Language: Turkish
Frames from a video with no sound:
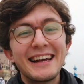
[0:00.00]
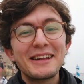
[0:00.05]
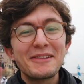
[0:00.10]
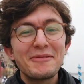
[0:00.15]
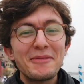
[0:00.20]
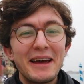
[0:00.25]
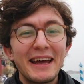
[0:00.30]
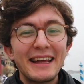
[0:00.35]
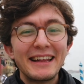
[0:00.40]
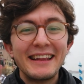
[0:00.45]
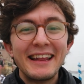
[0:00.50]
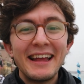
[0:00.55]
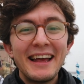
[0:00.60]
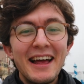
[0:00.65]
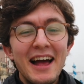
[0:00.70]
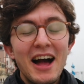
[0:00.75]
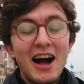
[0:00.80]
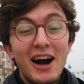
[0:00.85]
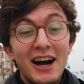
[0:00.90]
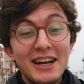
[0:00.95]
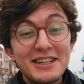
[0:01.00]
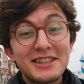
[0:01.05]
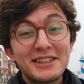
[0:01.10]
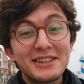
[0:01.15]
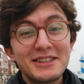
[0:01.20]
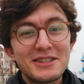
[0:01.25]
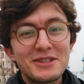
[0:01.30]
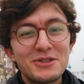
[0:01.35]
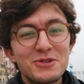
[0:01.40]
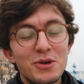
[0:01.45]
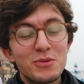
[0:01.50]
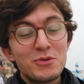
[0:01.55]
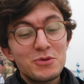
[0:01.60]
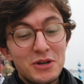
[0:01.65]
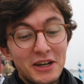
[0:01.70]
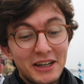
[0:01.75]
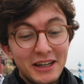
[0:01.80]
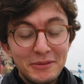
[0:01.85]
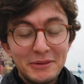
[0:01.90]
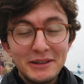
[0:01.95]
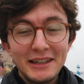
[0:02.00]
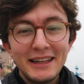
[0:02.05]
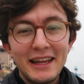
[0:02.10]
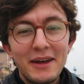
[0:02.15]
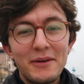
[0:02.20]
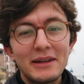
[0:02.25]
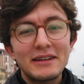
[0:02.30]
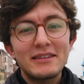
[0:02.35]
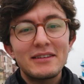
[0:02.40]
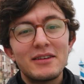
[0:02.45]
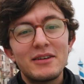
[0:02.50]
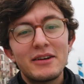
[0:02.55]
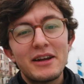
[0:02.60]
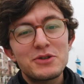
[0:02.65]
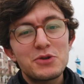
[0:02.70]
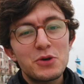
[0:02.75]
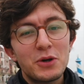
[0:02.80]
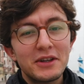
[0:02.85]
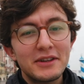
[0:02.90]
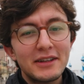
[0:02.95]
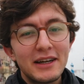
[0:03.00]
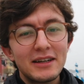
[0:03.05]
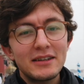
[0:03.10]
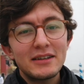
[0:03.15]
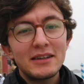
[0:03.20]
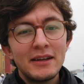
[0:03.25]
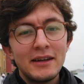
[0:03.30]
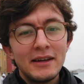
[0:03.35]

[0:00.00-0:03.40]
gitmeyin. aç kalırsınız diyorum. Şaka bir yana evet. Restoranlar